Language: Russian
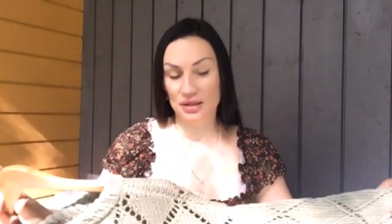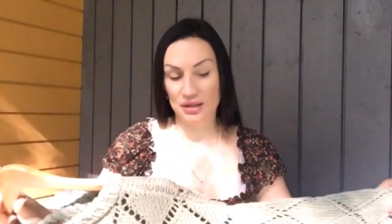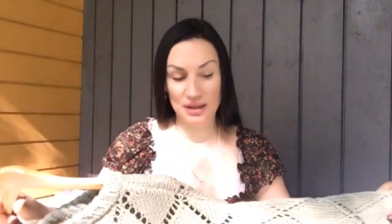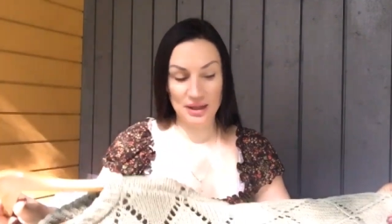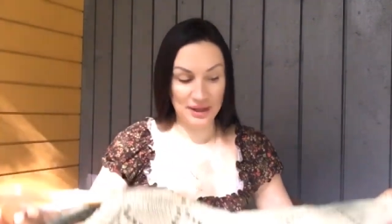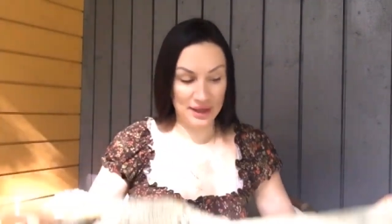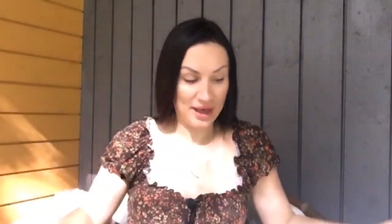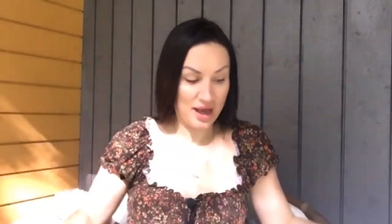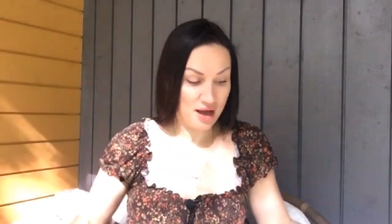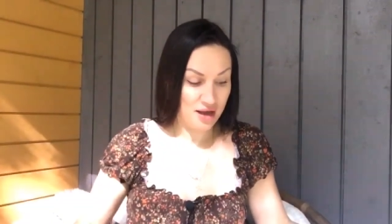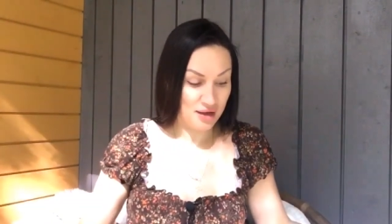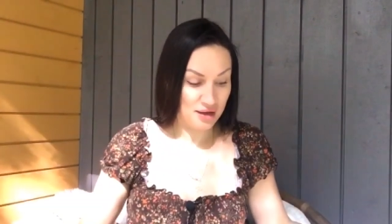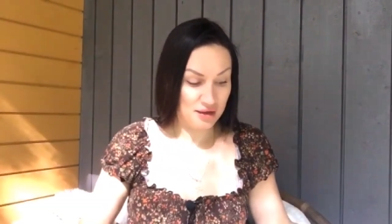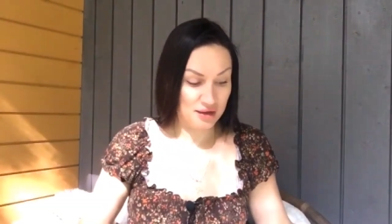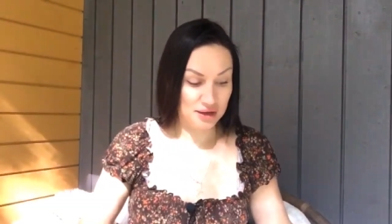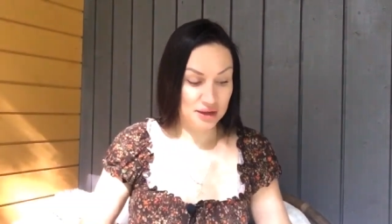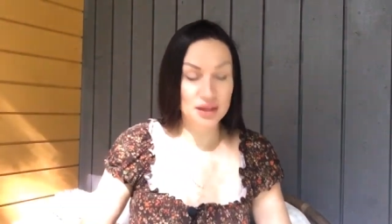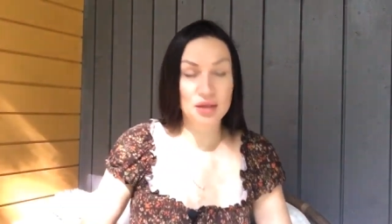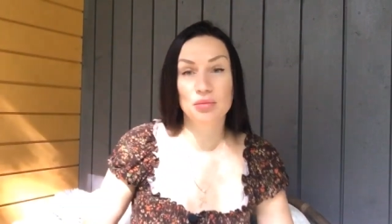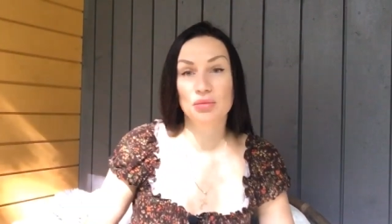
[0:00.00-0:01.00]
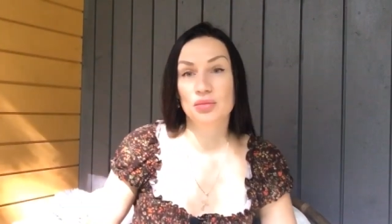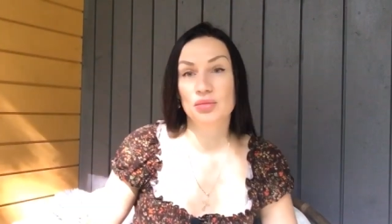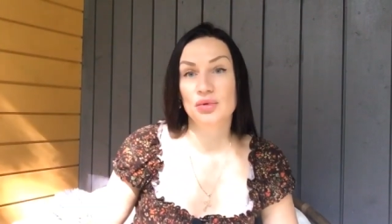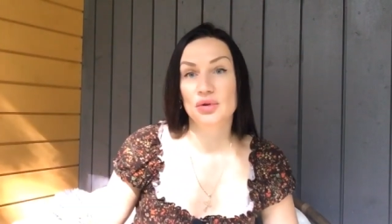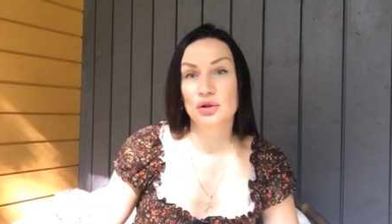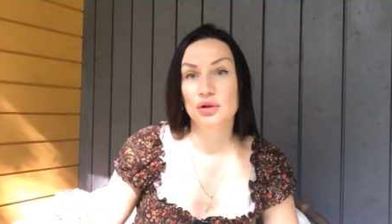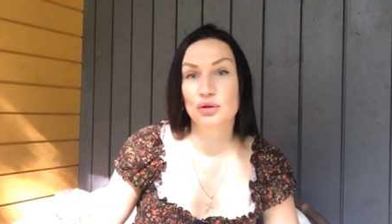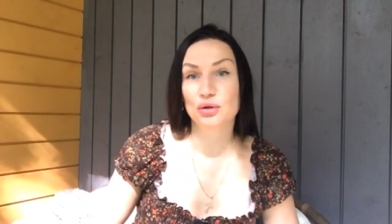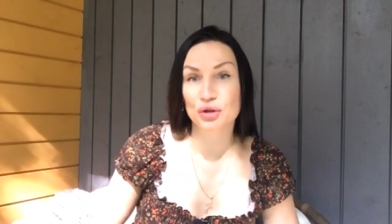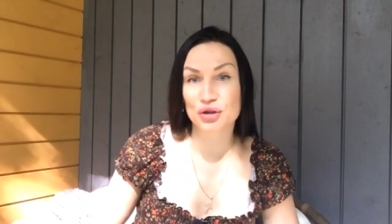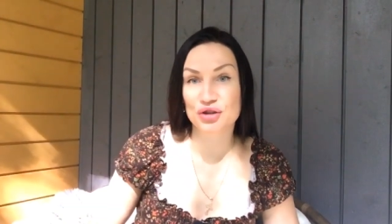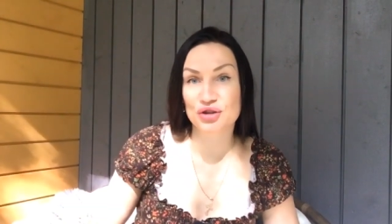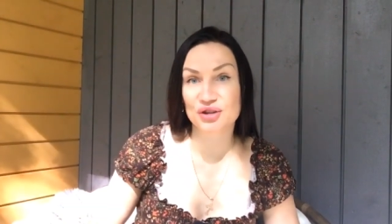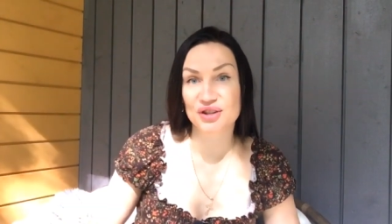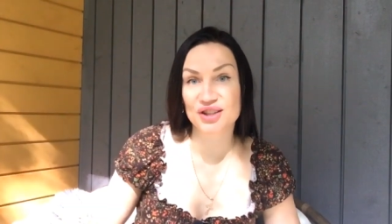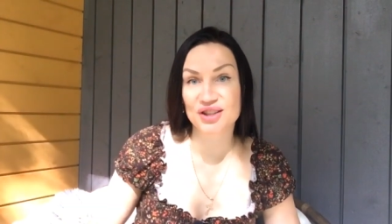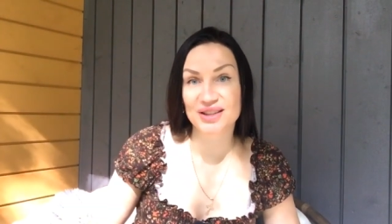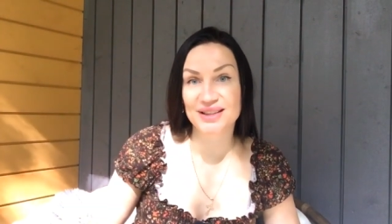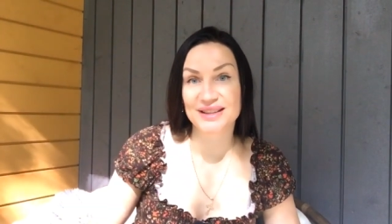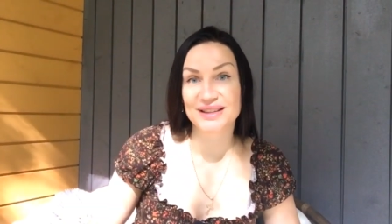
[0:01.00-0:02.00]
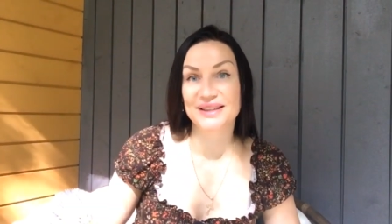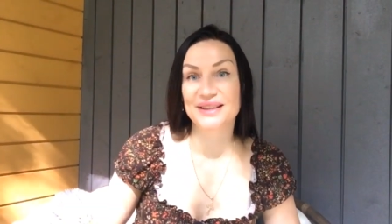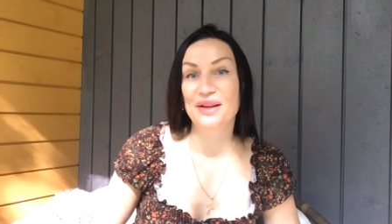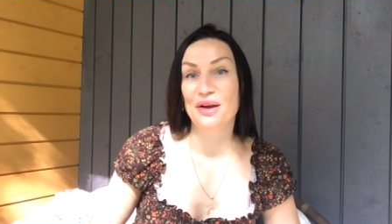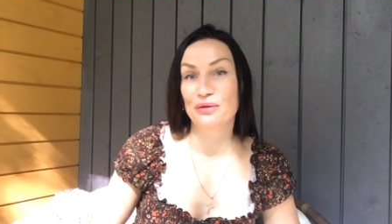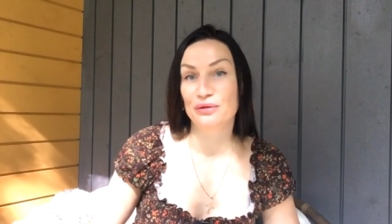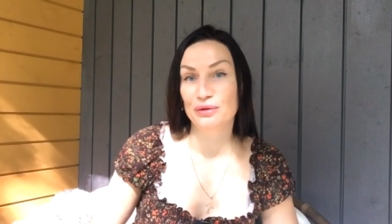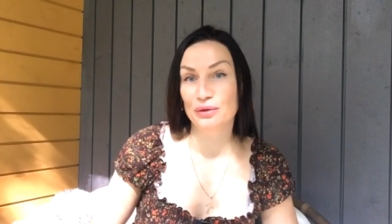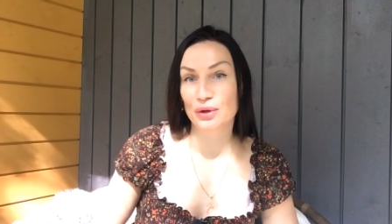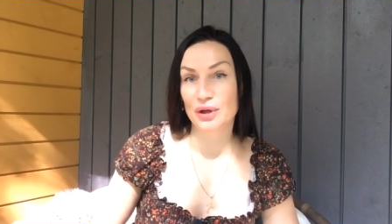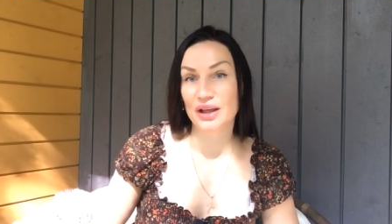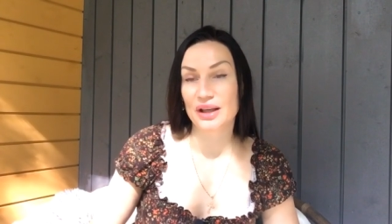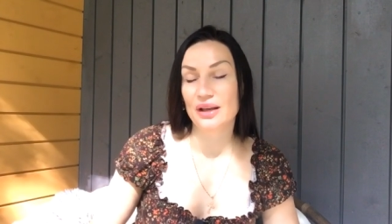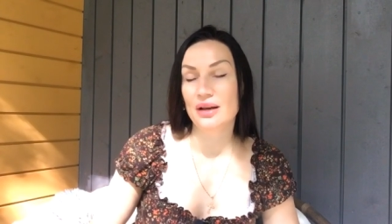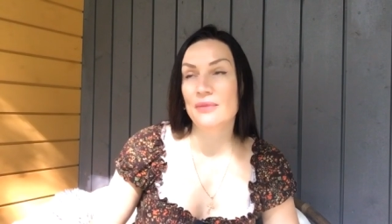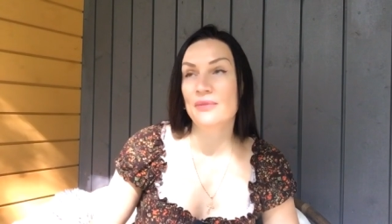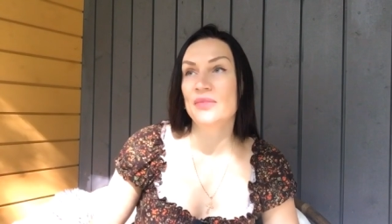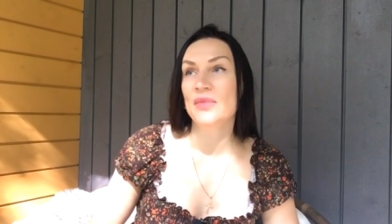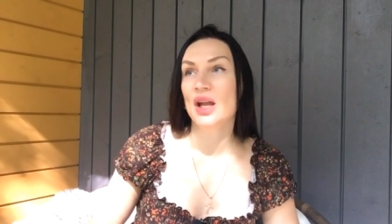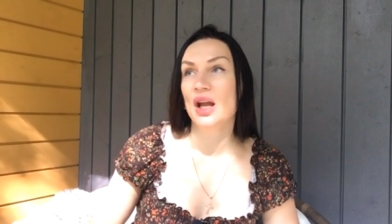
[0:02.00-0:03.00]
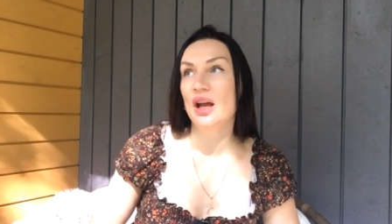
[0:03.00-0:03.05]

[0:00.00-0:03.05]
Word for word: я им очень сильно довольна.